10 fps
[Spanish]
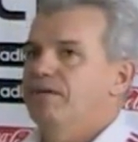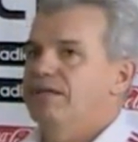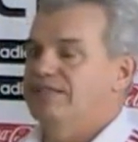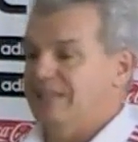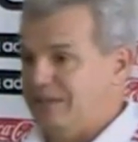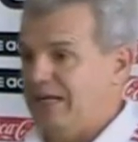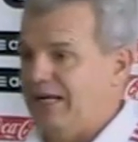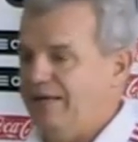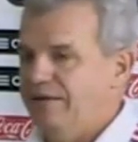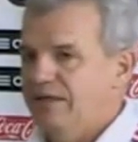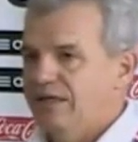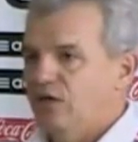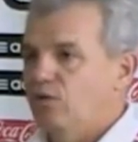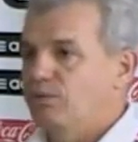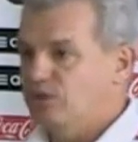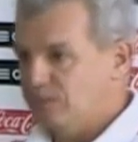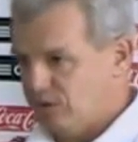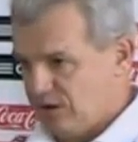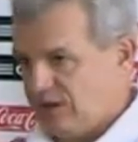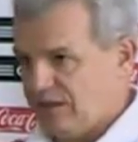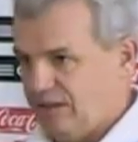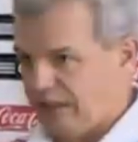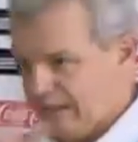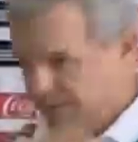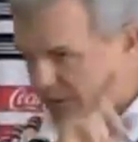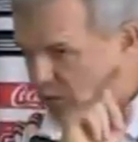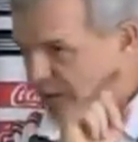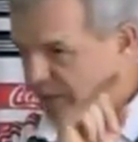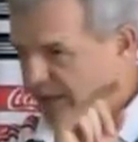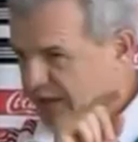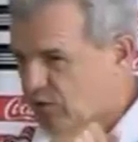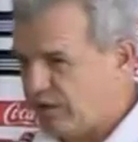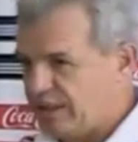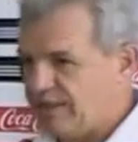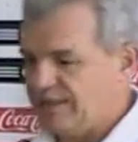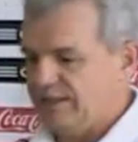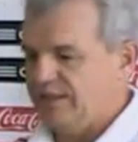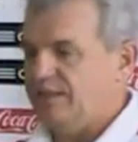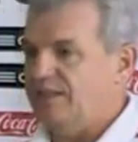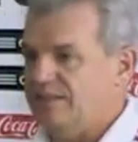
de central, lo pusimos en Wembley, recuerdas, de